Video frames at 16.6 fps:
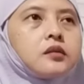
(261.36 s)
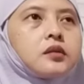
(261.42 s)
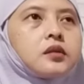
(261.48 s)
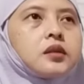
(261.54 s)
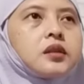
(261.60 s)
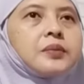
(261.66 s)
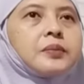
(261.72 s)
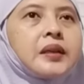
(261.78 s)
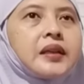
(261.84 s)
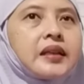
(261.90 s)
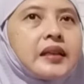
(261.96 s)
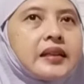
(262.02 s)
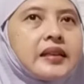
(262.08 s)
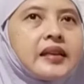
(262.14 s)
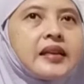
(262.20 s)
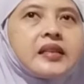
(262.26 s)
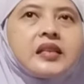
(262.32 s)

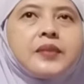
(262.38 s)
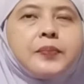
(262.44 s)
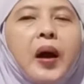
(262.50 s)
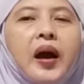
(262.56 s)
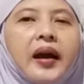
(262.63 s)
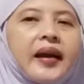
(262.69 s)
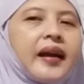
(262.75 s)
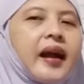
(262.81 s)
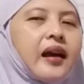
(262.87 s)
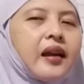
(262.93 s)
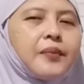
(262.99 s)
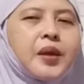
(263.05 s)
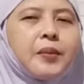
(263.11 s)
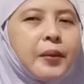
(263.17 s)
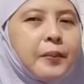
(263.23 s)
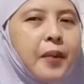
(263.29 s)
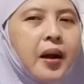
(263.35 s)
sebenarnya sih pakai garamnya
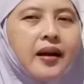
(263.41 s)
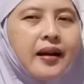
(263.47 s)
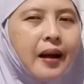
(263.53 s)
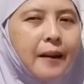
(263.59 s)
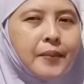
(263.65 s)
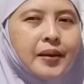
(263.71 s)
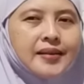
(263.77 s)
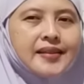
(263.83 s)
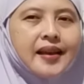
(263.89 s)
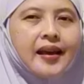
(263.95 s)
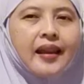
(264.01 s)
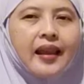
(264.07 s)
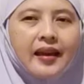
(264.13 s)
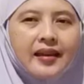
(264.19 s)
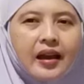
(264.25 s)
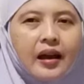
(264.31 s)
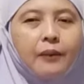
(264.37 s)
memang enggak masalah
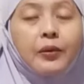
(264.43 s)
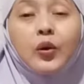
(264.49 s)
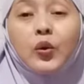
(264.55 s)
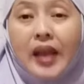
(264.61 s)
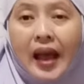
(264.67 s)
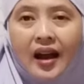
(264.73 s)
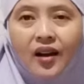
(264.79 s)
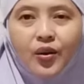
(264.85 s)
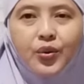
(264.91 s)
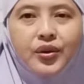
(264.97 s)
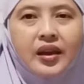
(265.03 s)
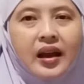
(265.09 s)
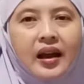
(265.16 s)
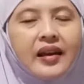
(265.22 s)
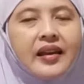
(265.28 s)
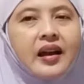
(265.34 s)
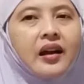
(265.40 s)
ya menurut aku
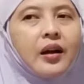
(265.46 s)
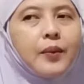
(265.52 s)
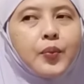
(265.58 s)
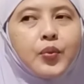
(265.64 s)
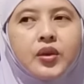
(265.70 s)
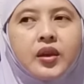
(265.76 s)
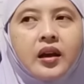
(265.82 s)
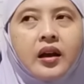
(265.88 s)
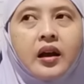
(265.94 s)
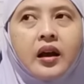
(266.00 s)
ya yang enggak punya